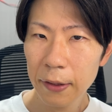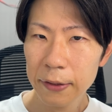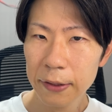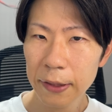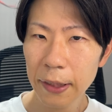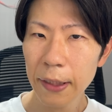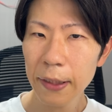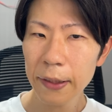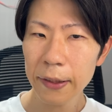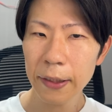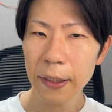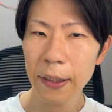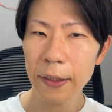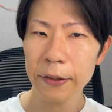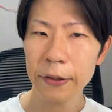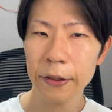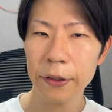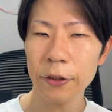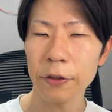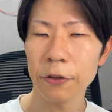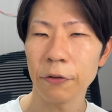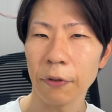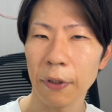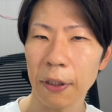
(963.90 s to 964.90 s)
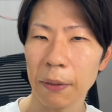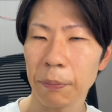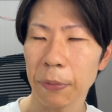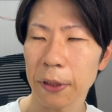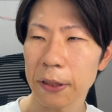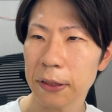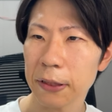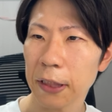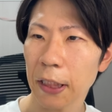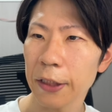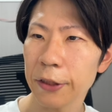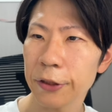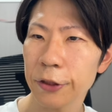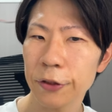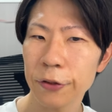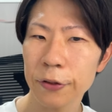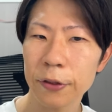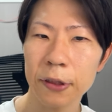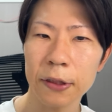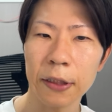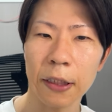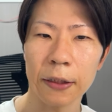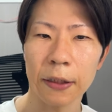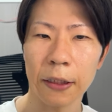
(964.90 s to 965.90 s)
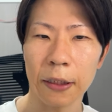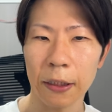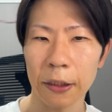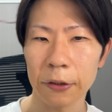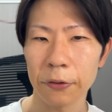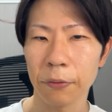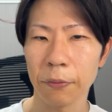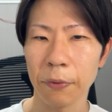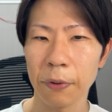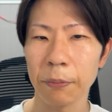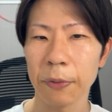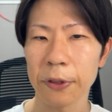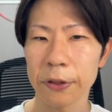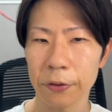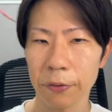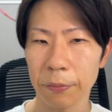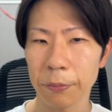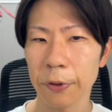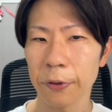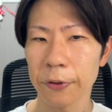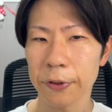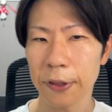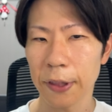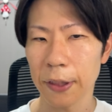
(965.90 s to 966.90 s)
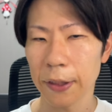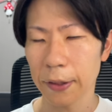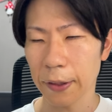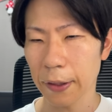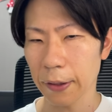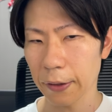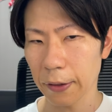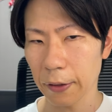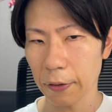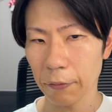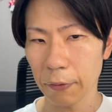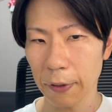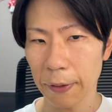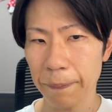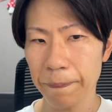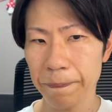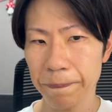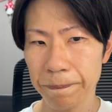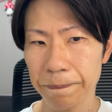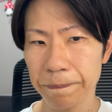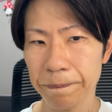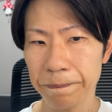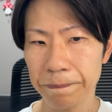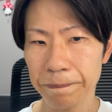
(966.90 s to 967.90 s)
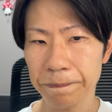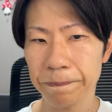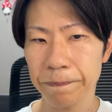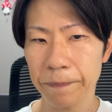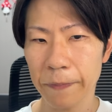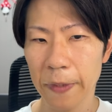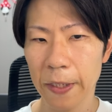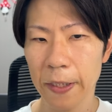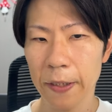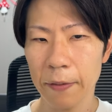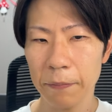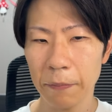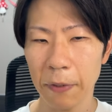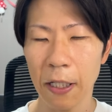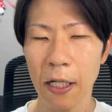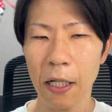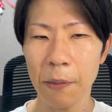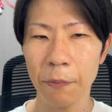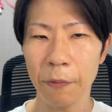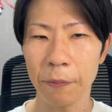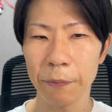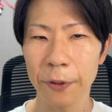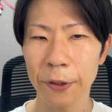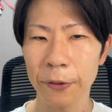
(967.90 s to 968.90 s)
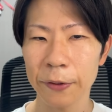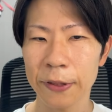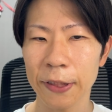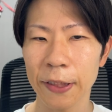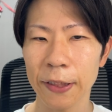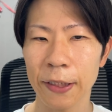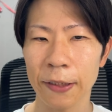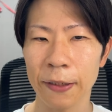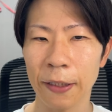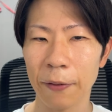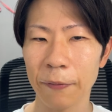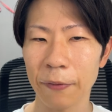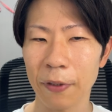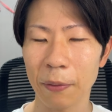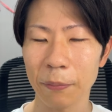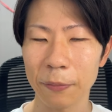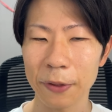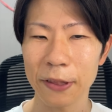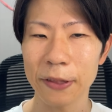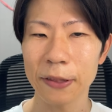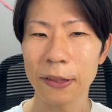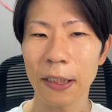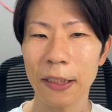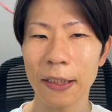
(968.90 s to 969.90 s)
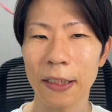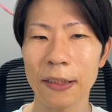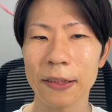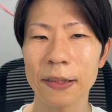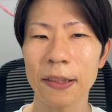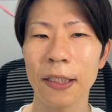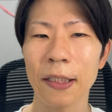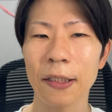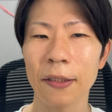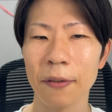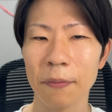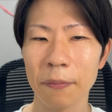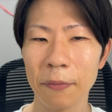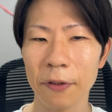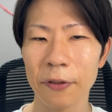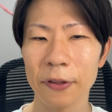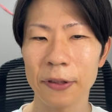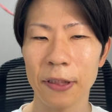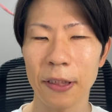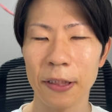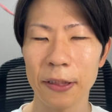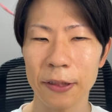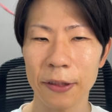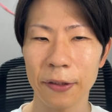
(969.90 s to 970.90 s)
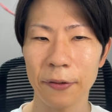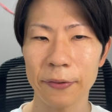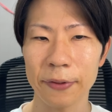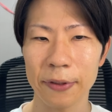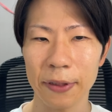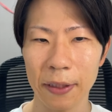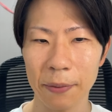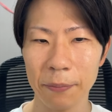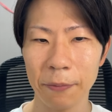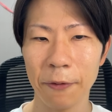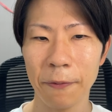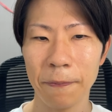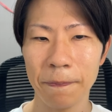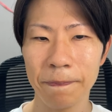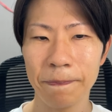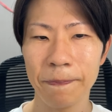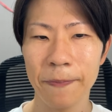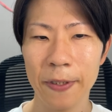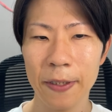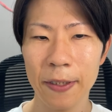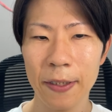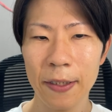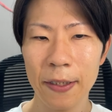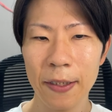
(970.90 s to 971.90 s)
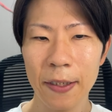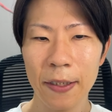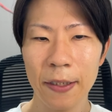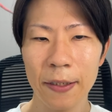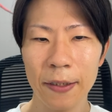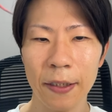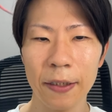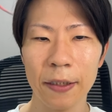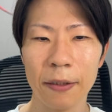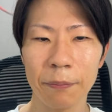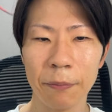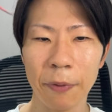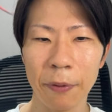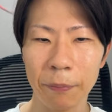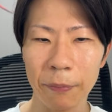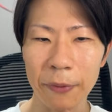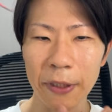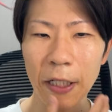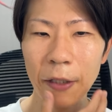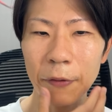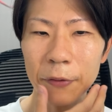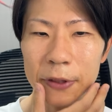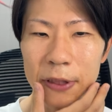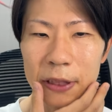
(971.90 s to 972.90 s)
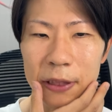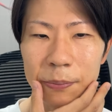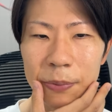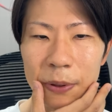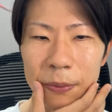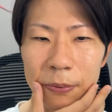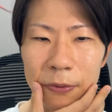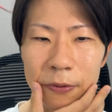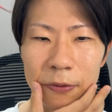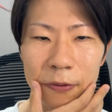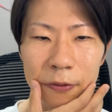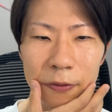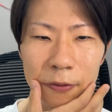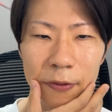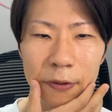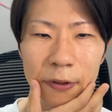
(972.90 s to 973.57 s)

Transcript: 整形っていうのはやっぱり最終手段だなと思いますよ、美容整形っていうのは。まあ、歯も美容整形なのかもしれないですけれども、歯列矯正も。なんで、もう治す部分、